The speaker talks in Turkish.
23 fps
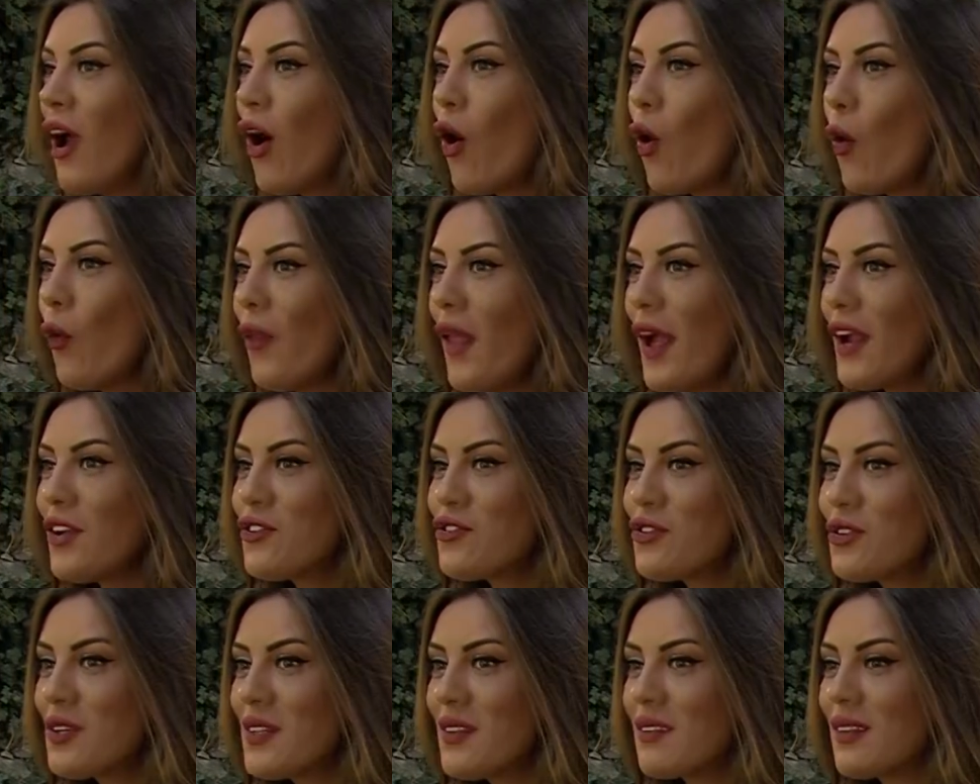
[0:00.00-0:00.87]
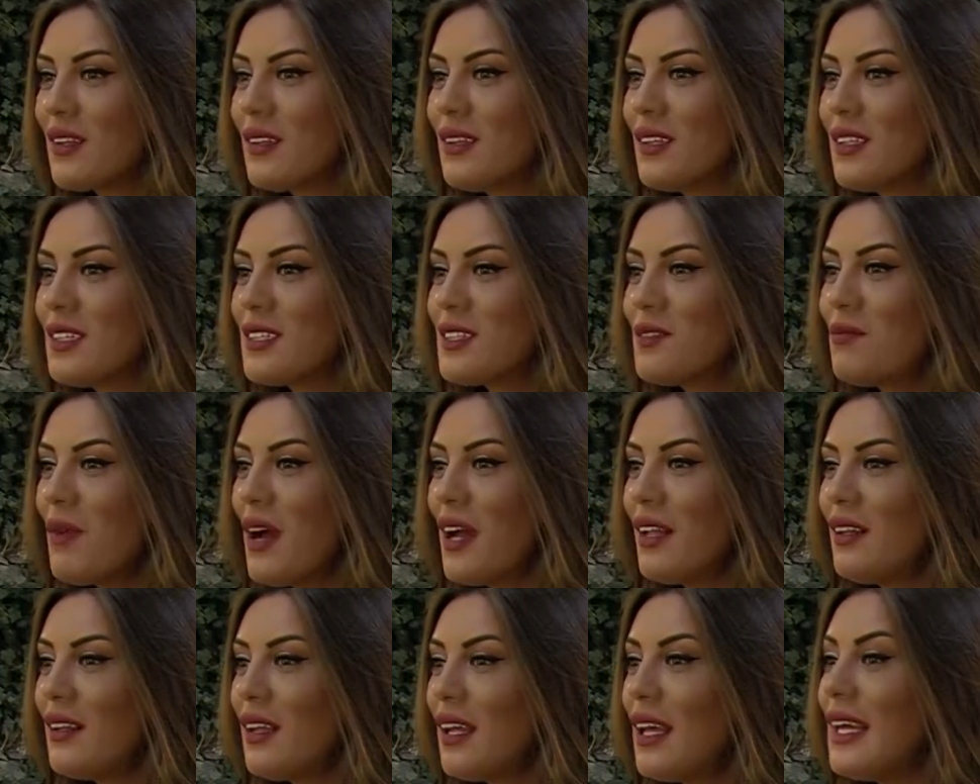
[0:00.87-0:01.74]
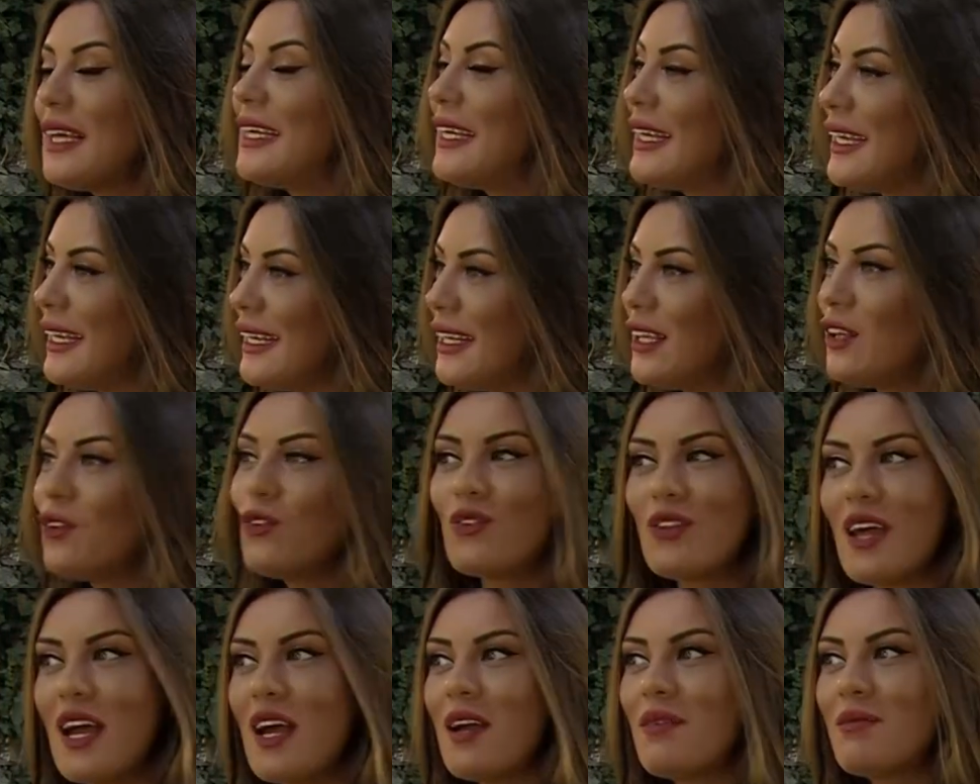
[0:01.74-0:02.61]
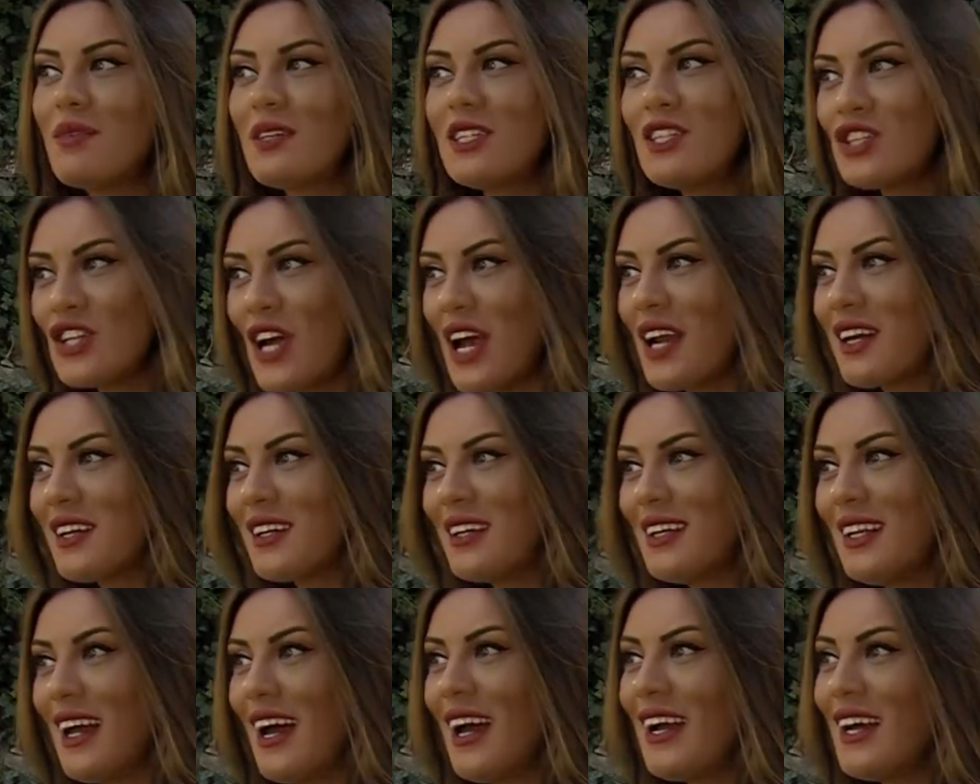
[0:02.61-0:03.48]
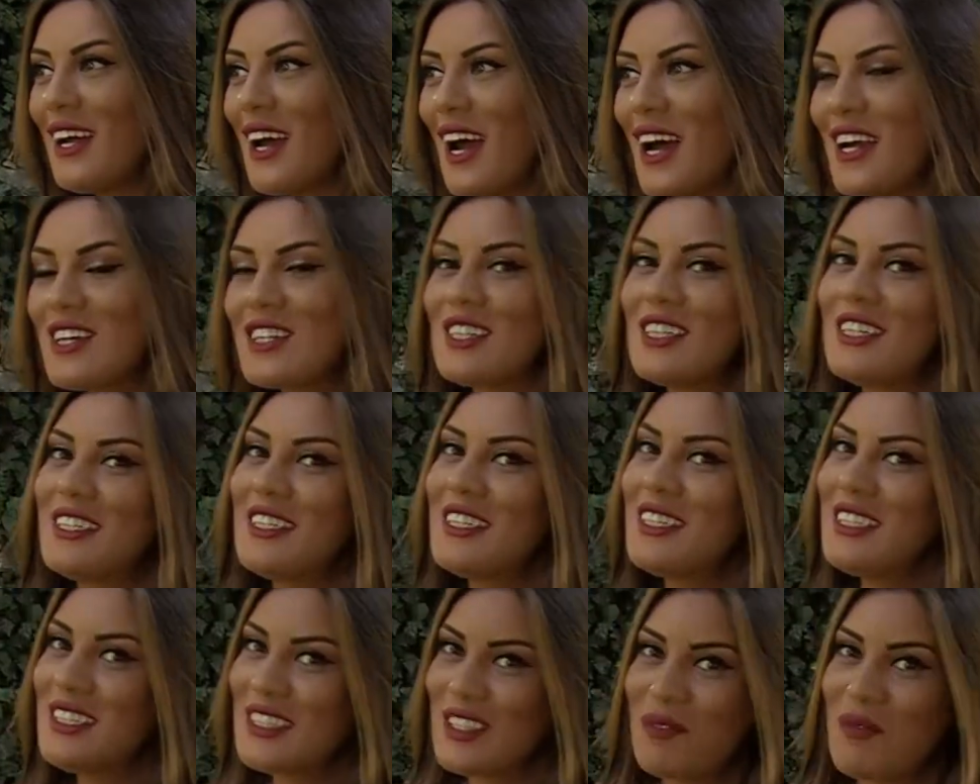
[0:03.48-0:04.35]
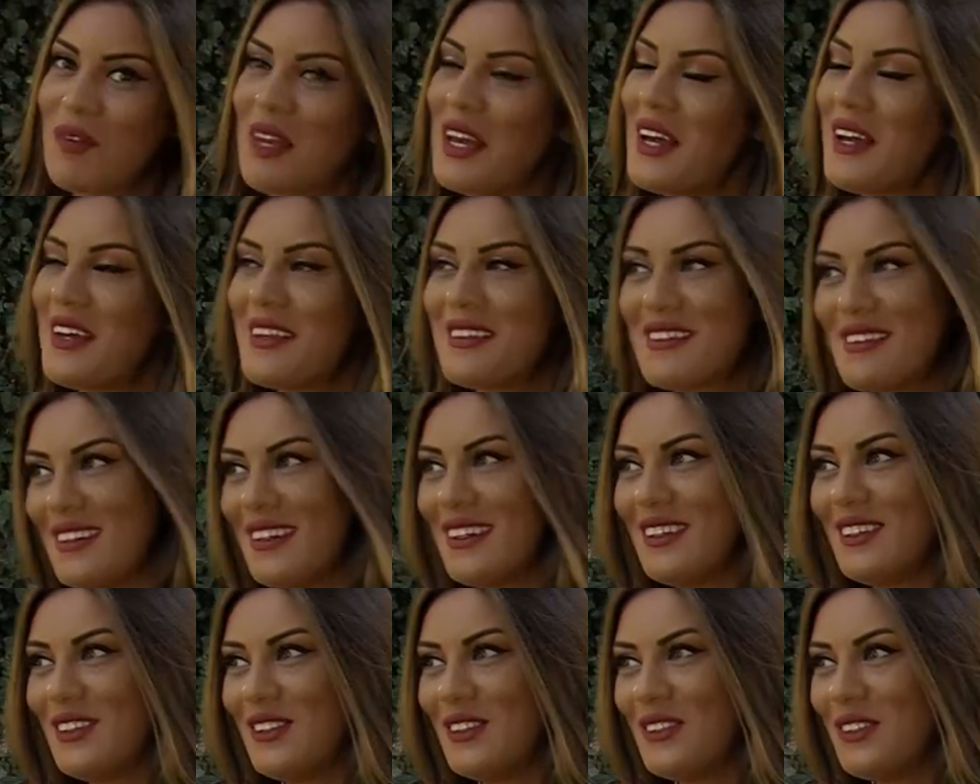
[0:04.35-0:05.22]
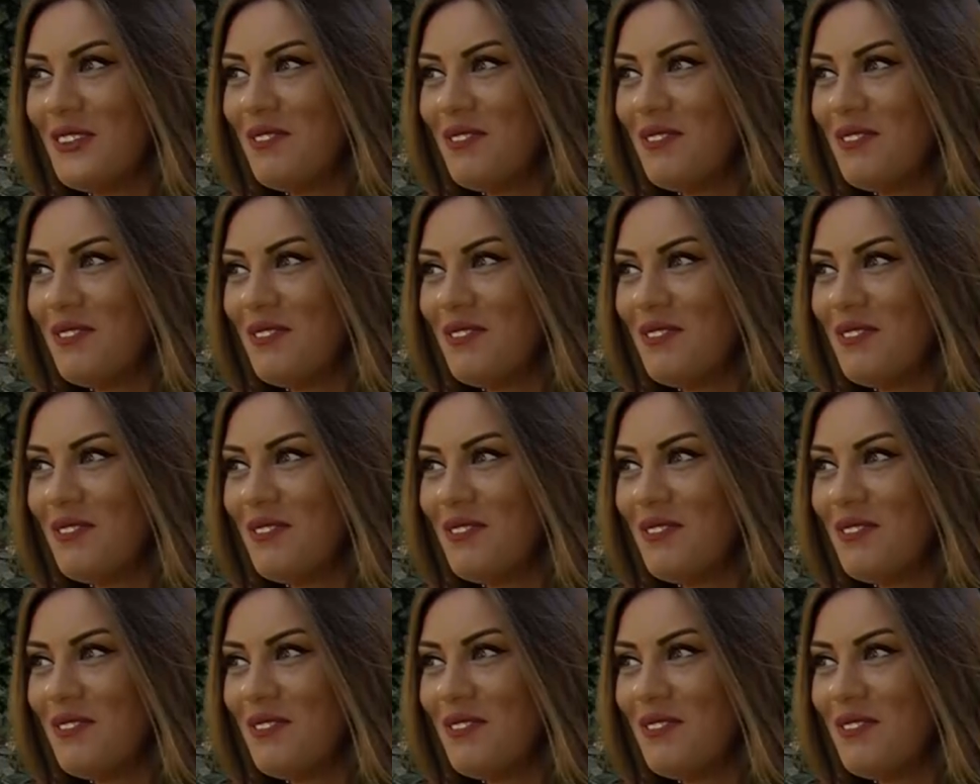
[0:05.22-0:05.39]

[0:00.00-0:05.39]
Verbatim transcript: Onlar çok istediği için ben de yeni güzel bir şarkıyla karşılarına çıkmaya hazırlanıyorum.